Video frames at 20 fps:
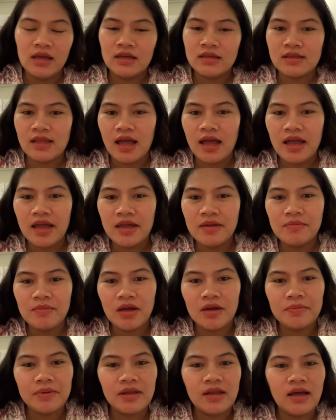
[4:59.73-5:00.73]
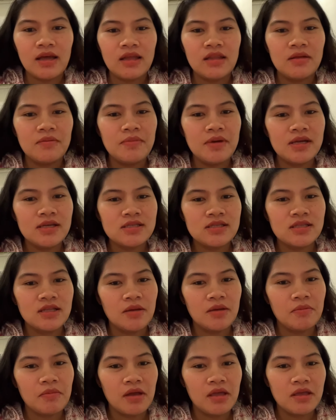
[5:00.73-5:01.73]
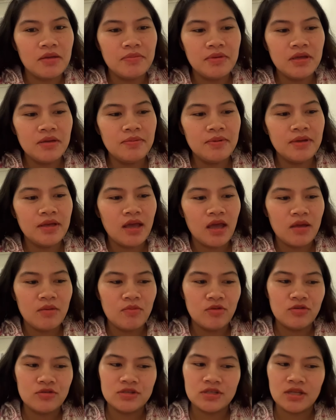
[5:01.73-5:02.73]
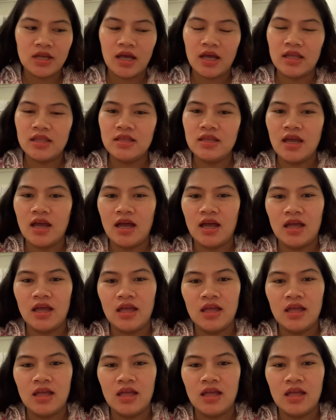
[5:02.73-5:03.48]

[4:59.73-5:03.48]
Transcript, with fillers: Time ang pinaka-the best na maibibigay mo sa kanya